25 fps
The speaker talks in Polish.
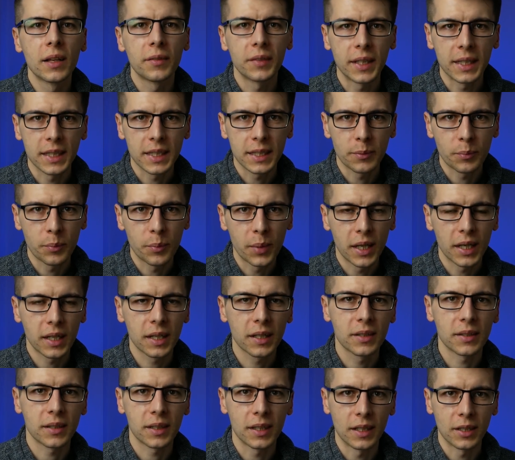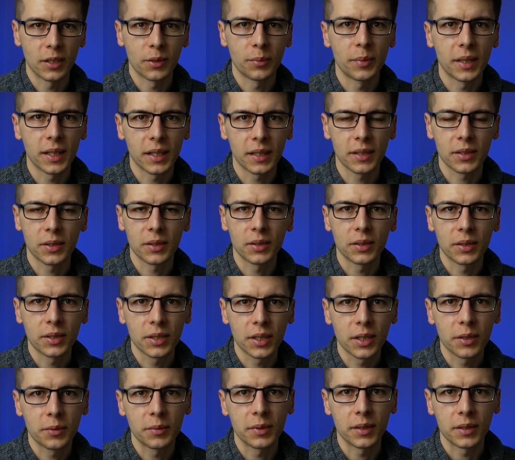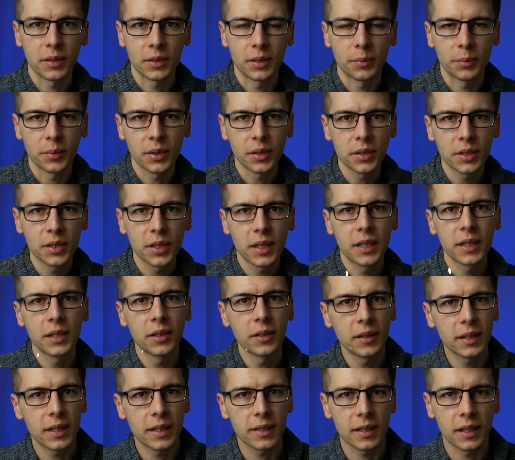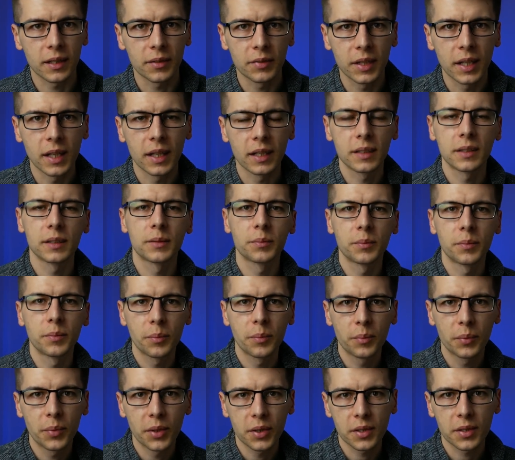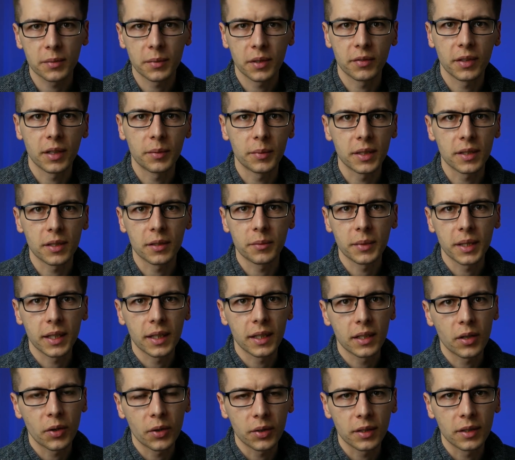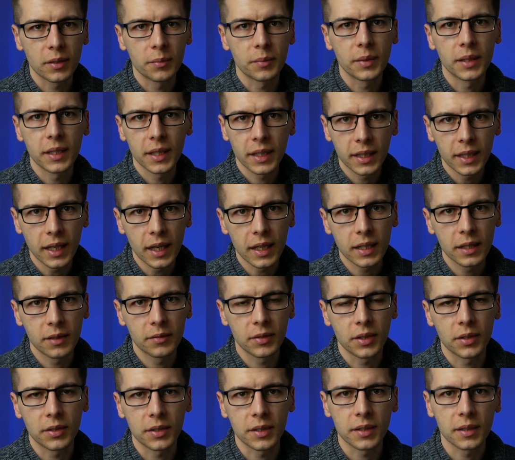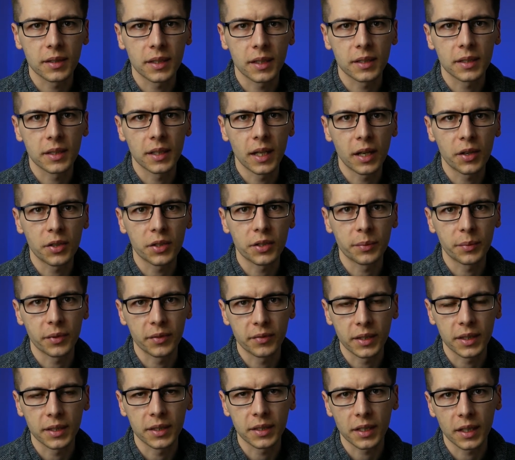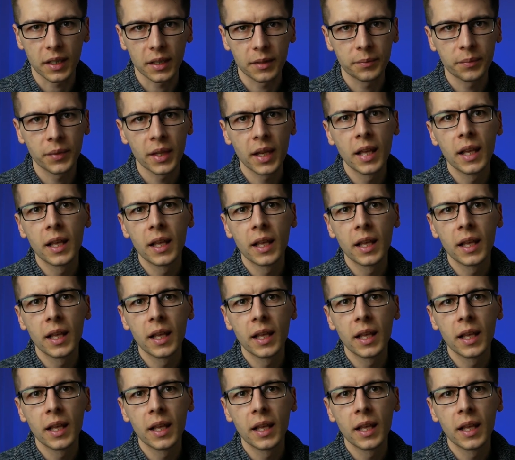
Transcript: Więc bardzo, ale to bardzo Cię o to proszę. No a za chwilę porozmawiamy sobie o tym, jak wykorzystać jakość powietrza,